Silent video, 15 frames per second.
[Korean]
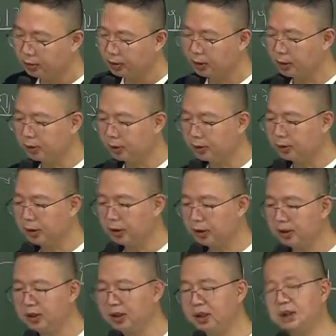네, 근데
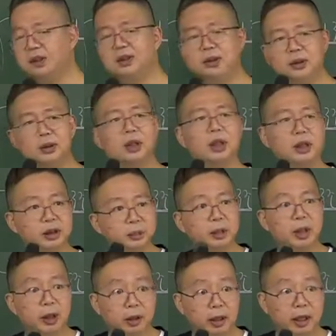듣기는 들으셔야 돼요.
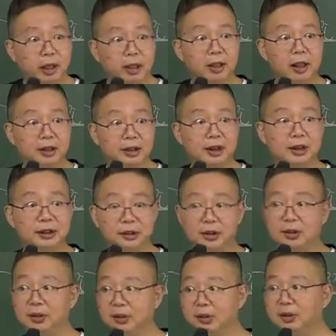심하니까
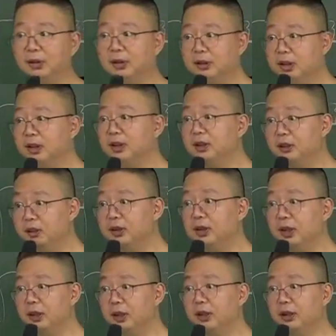아시겠죠? 듣기는
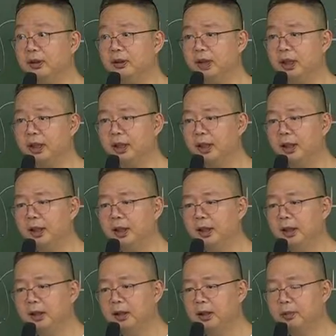들으셔야 돼요. 근데
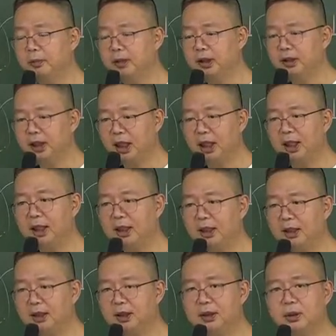여러분들이
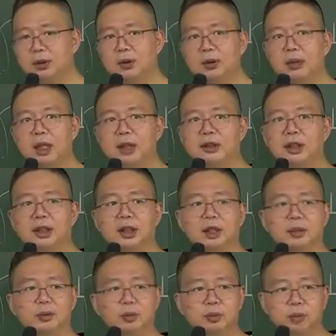잘 정, 하셔야
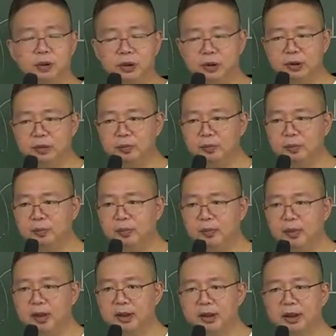되는 부분은
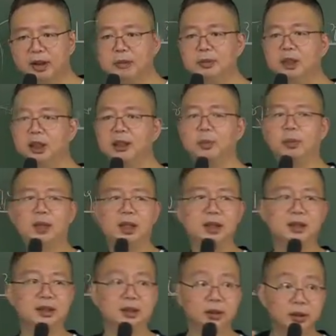지금 이제 기본 강의
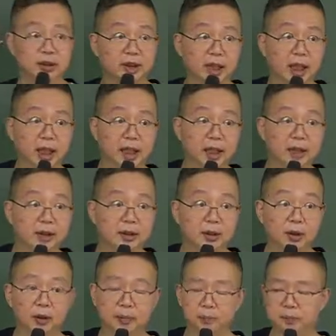들으셨잖아, 그렇죠?
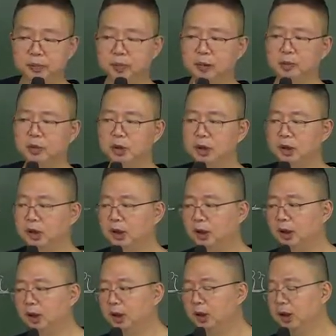이제
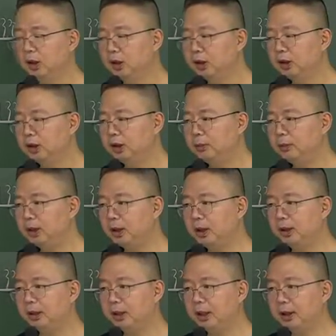심화
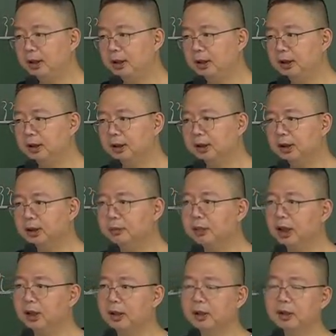단가를 지금
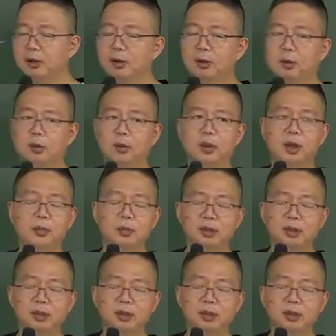이제 올해